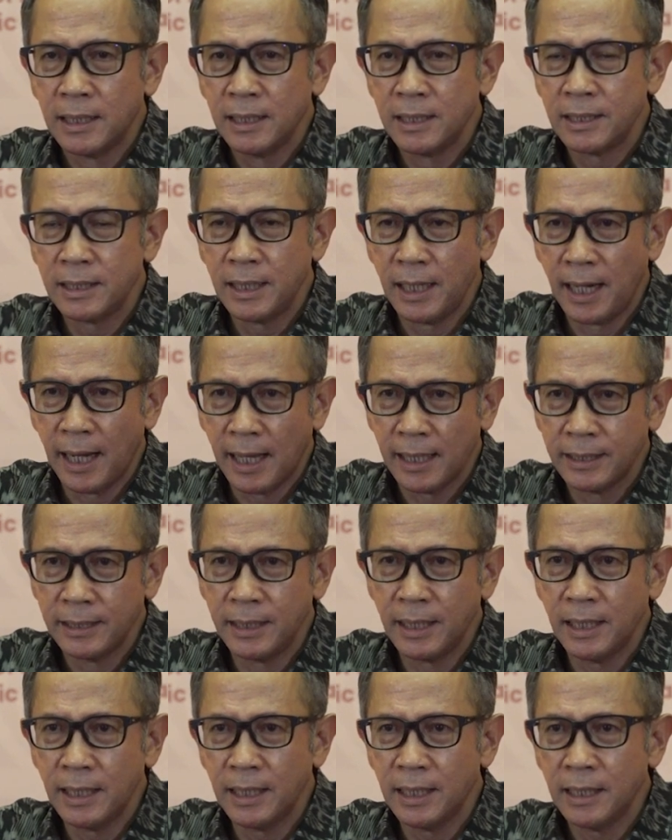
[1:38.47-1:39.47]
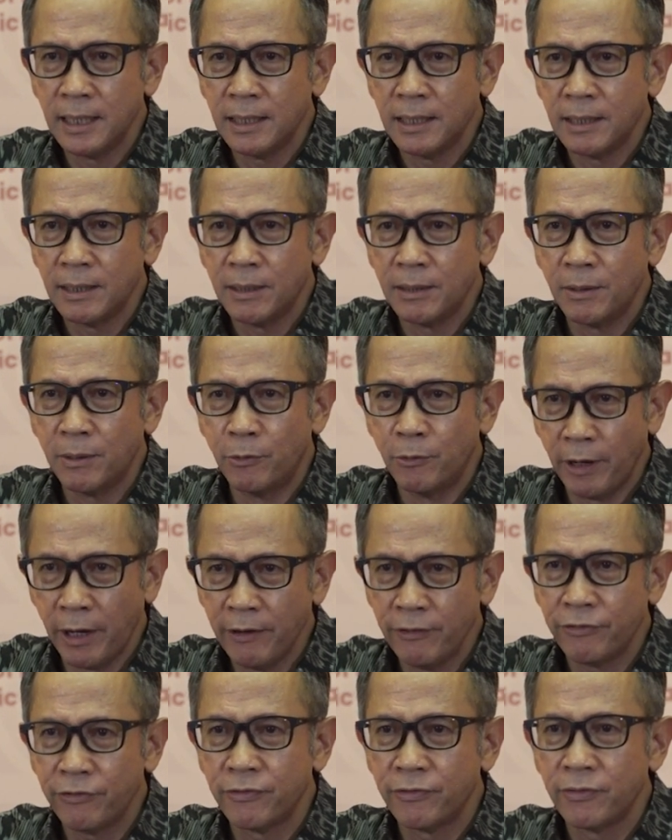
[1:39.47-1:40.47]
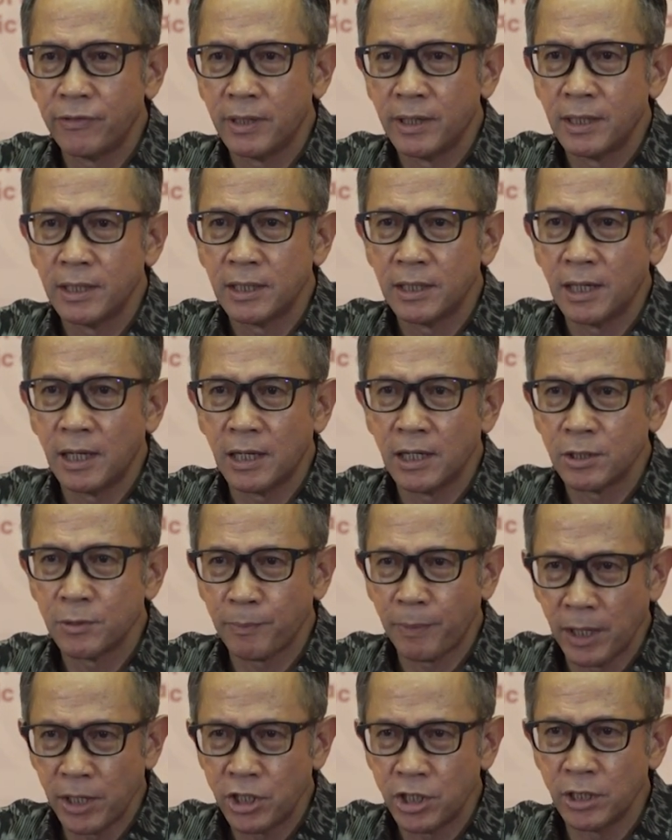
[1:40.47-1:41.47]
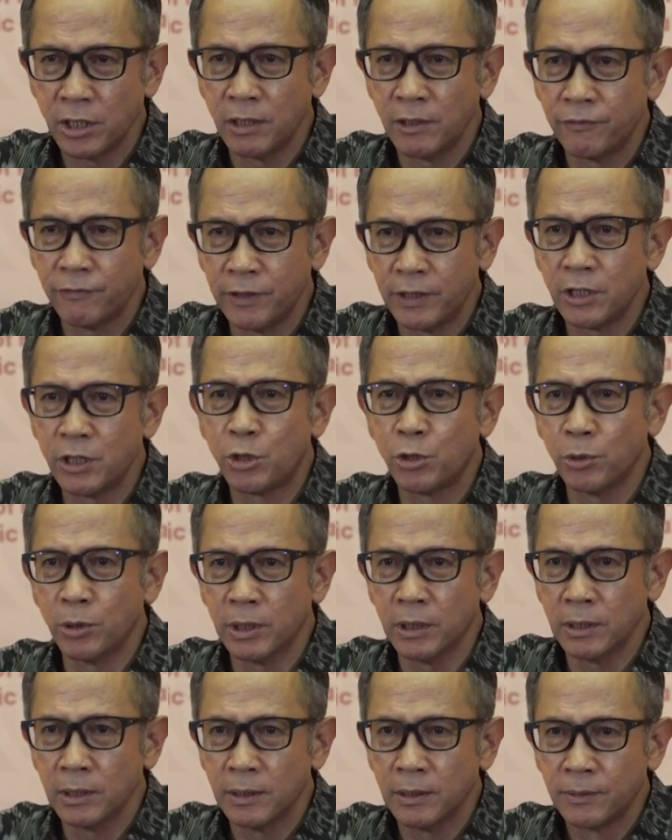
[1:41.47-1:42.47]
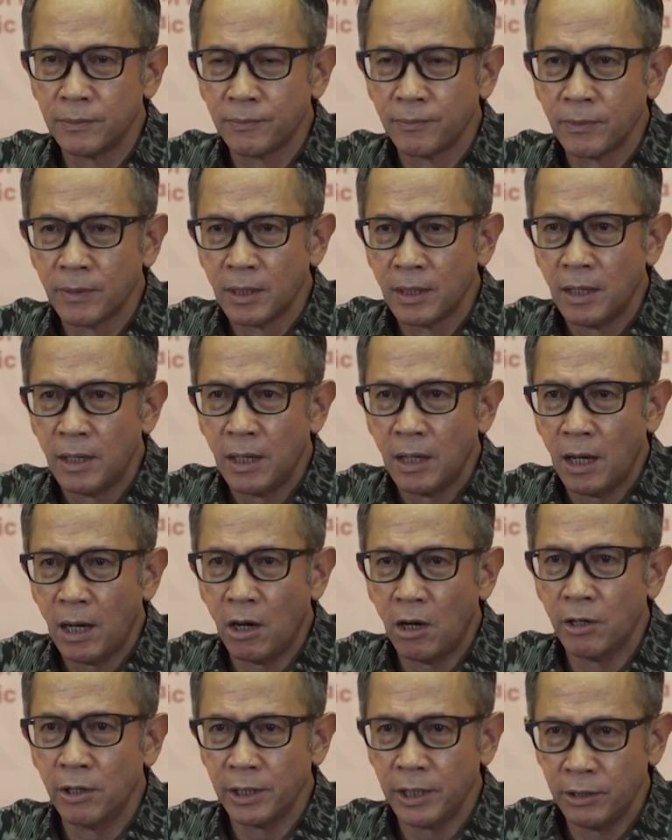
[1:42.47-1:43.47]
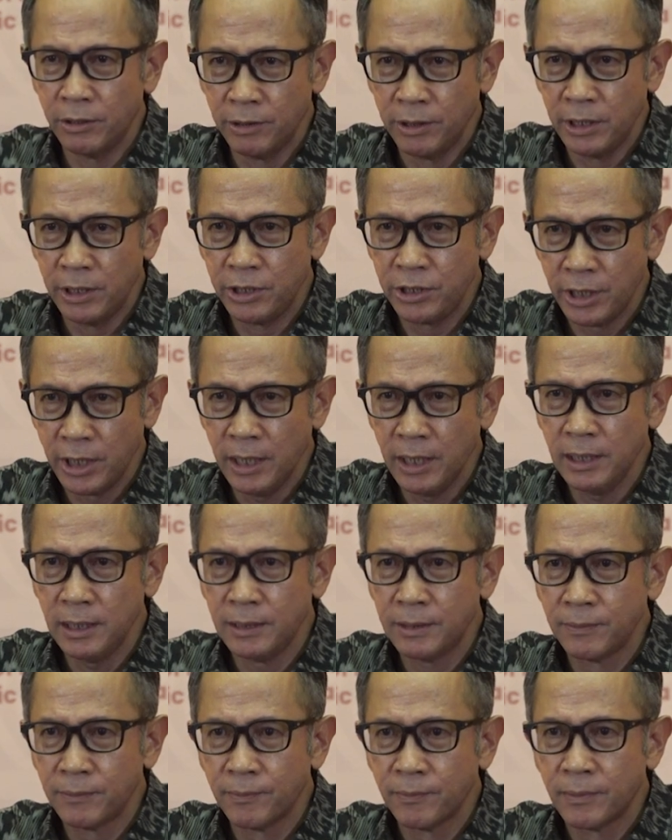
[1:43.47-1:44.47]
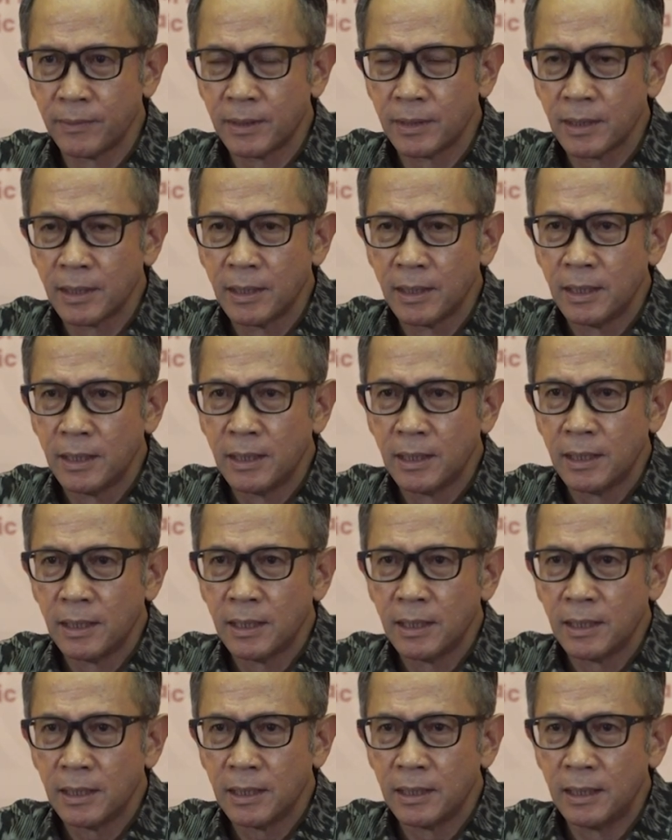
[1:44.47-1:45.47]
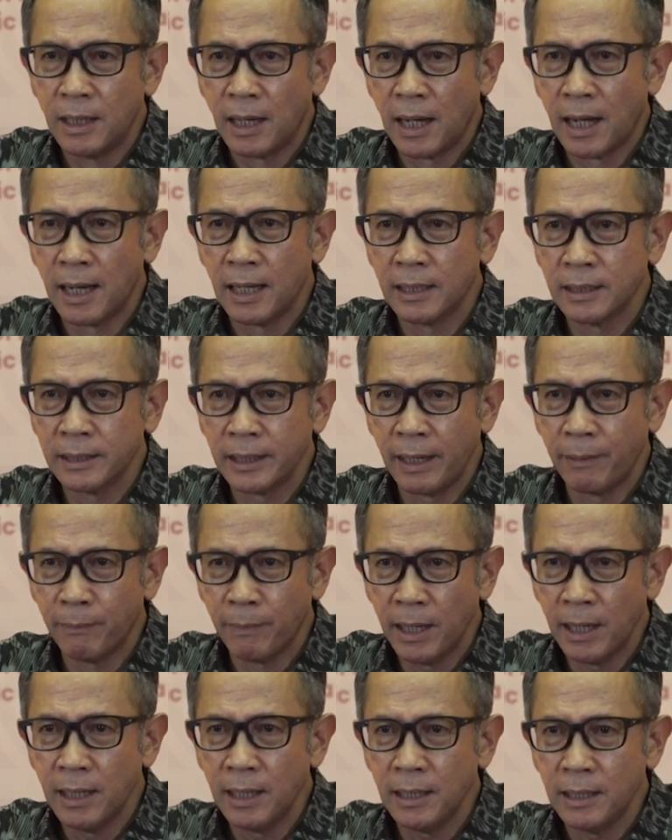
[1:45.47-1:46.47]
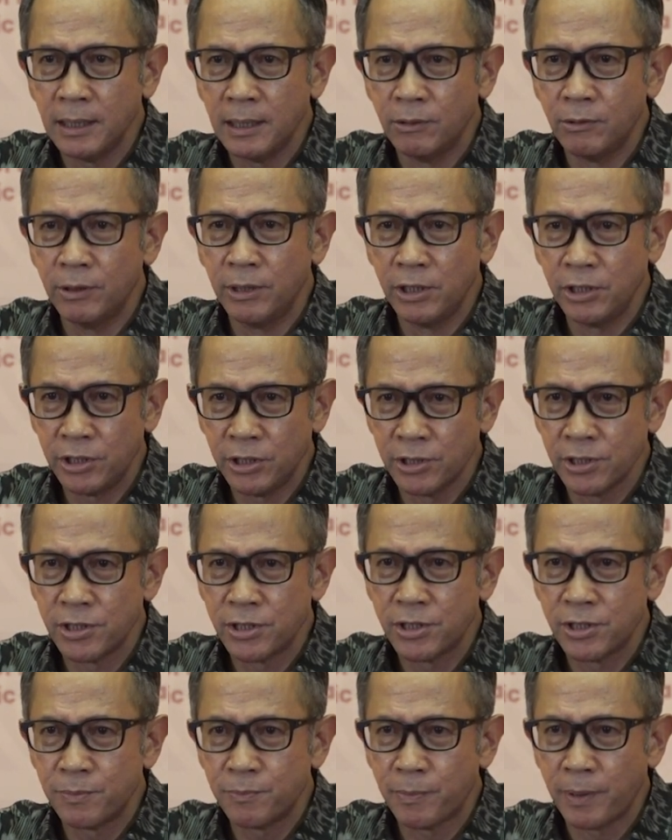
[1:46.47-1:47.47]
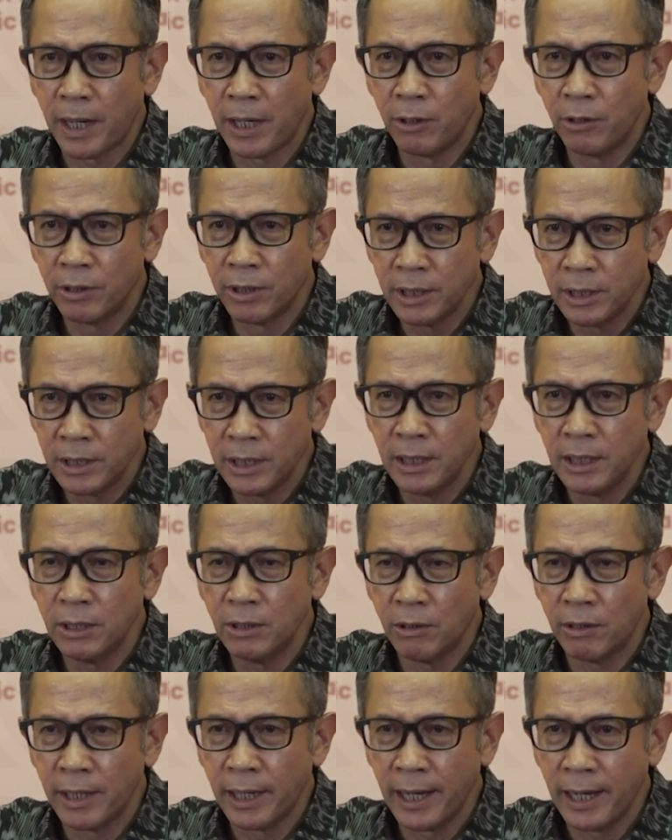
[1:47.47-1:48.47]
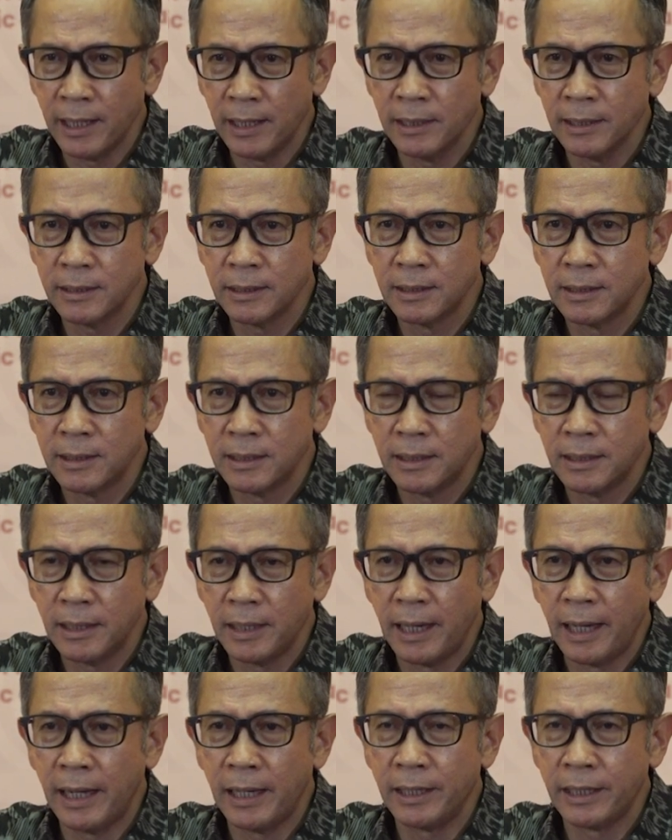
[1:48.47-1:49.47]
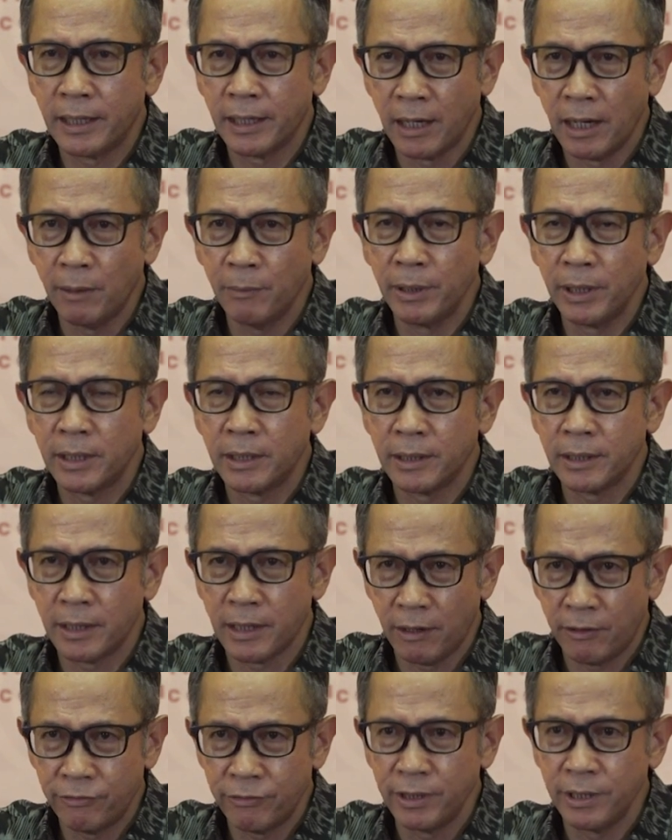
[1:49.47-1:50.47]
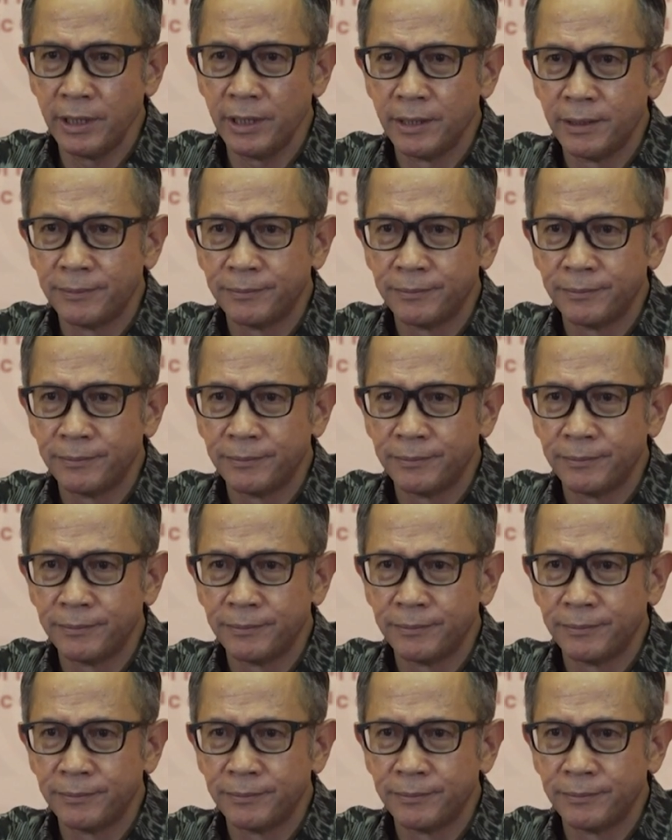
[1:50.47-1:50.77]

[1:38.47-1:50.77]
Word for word: istilahnya WEF Special Virtual on Indonesia dengan tema Indonesia's Priority on Health and Economic Recovery.